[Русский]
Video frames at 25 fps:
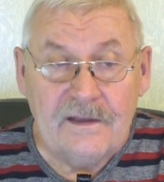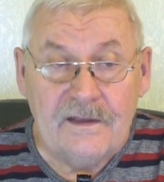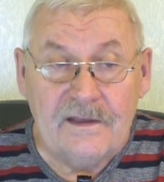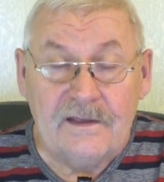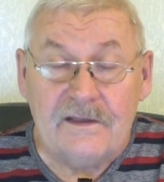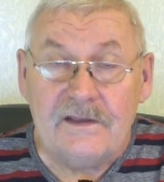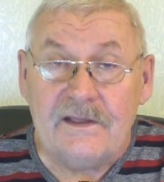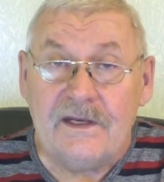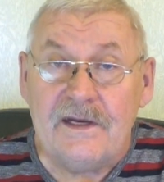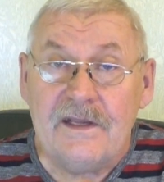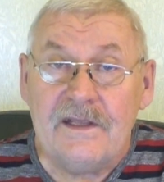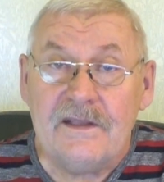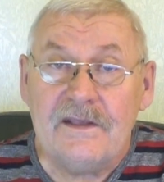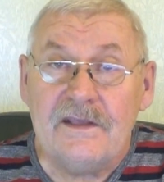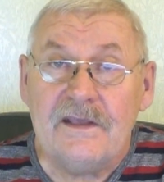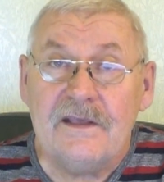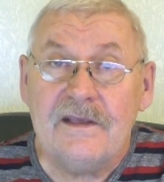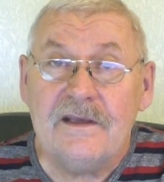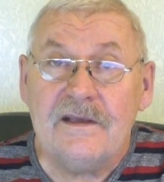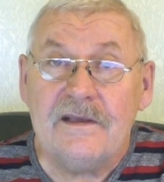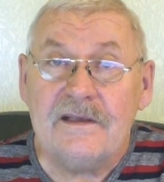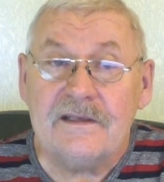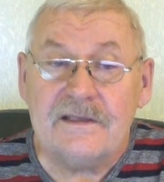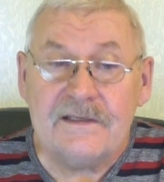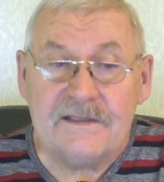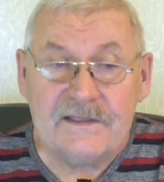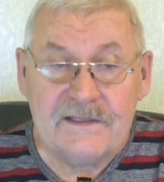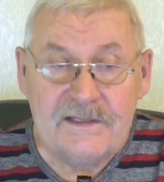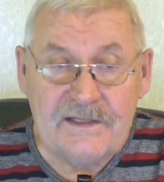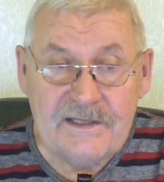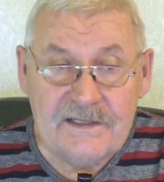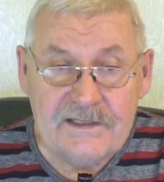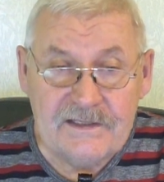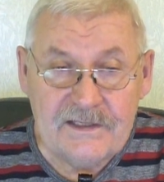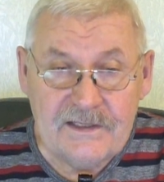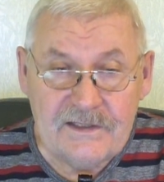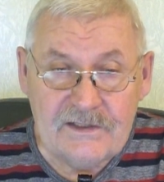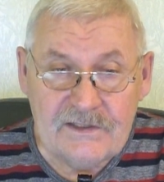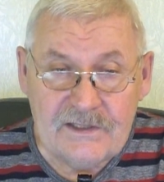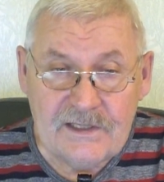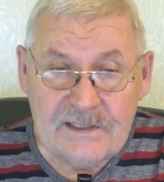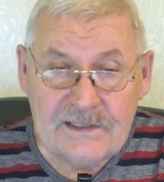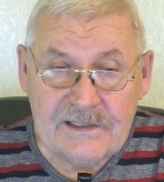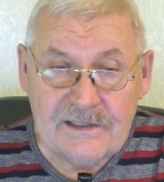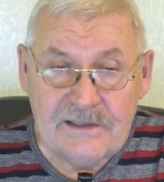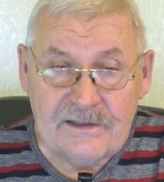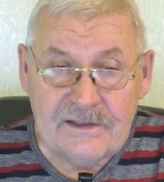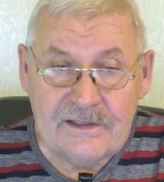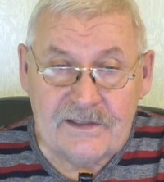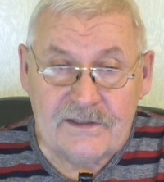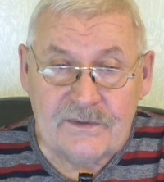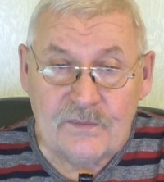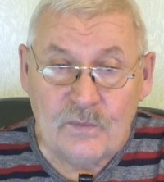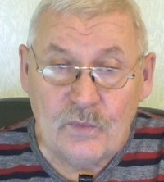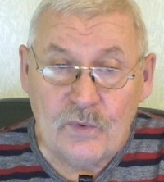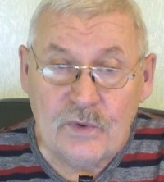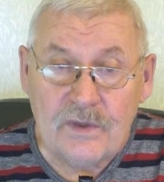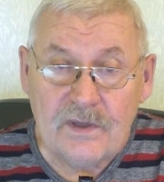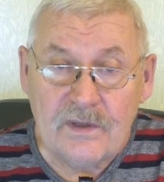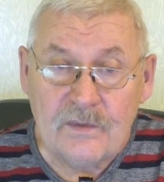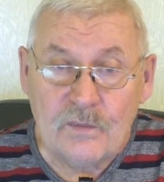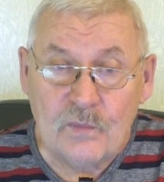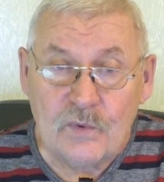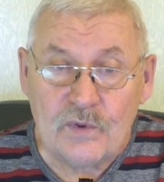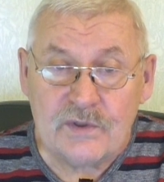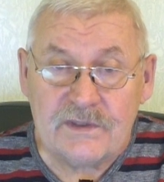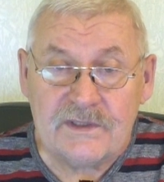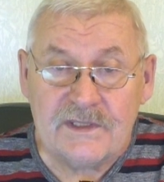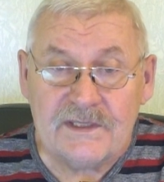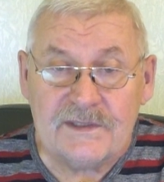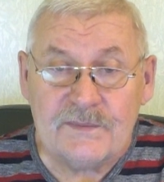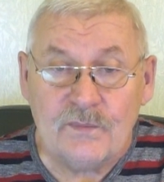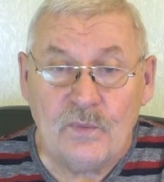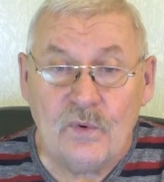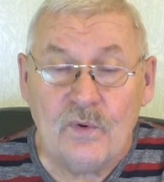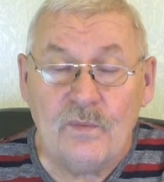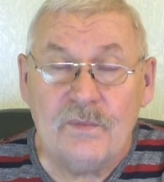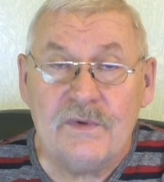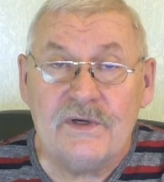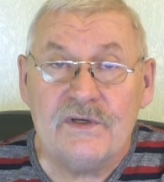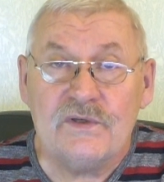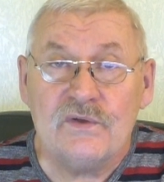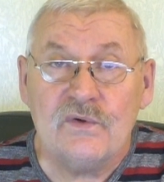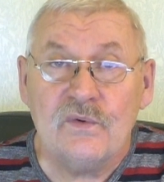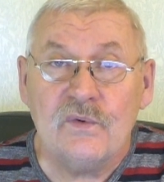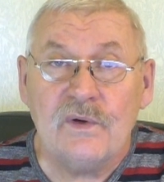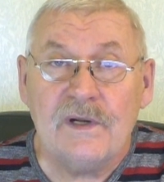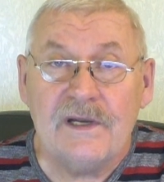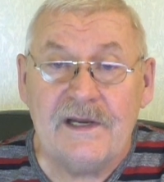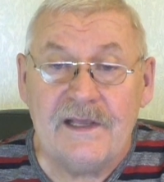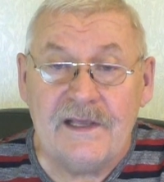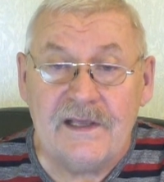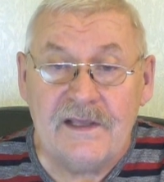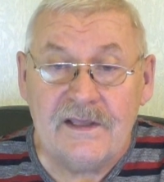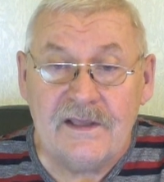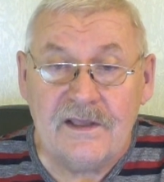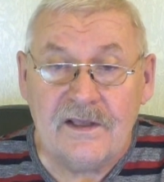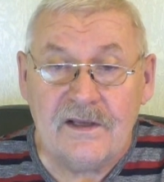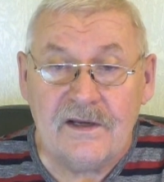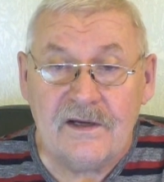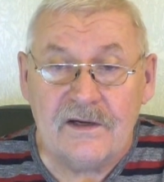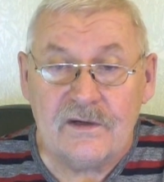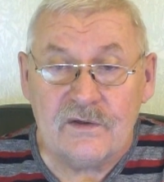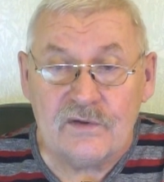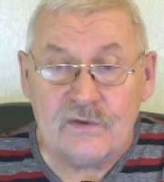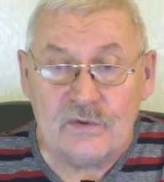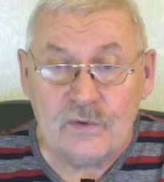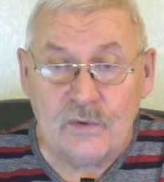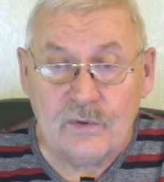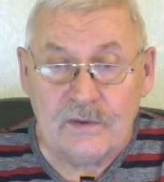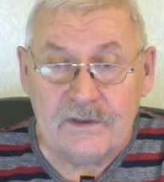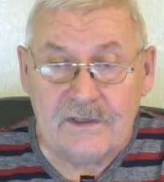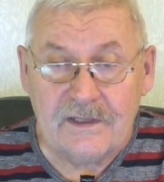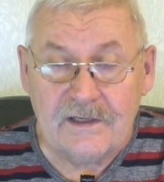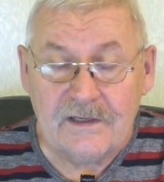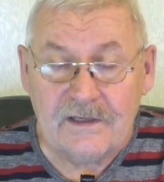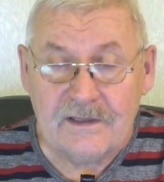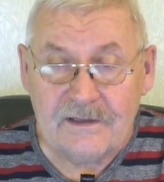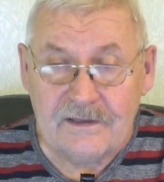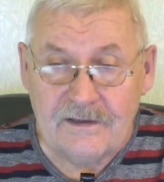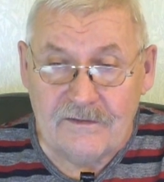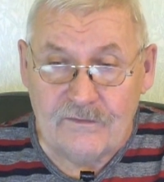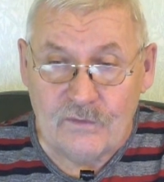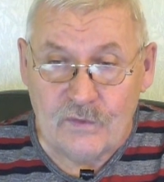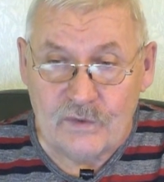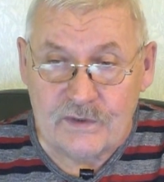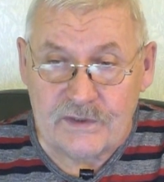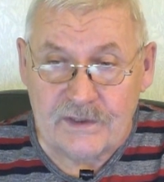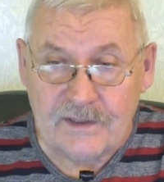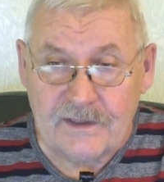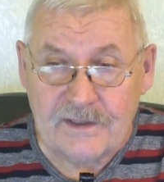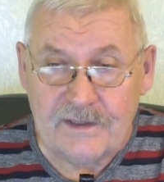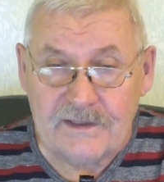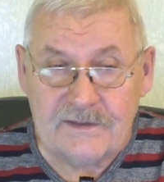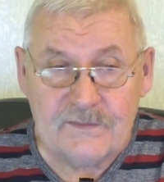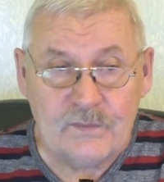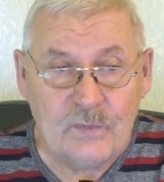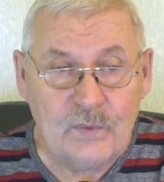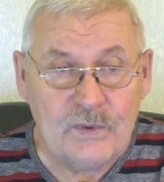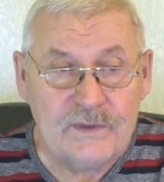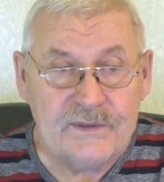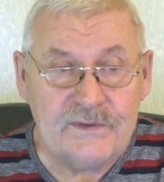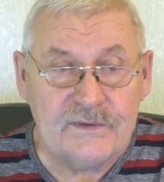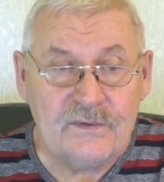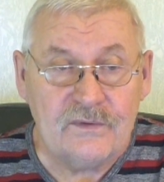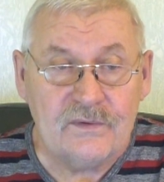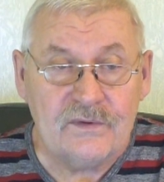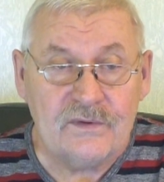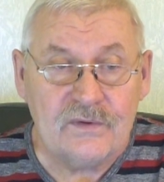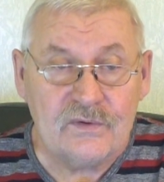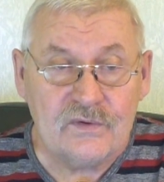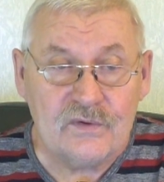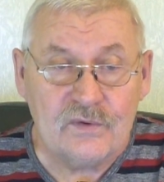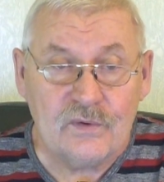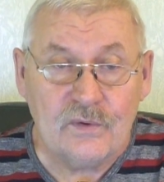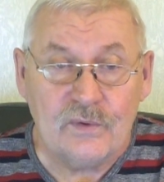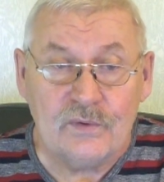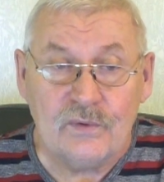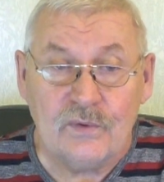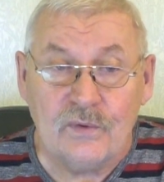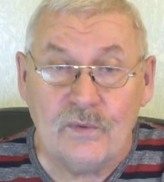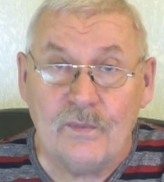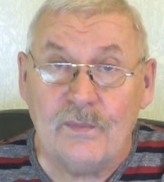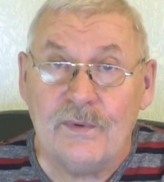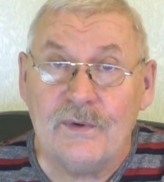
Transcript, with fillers: И третье, снизить численность мухи можно с помощью клейких желтых ловушек. Используют желтую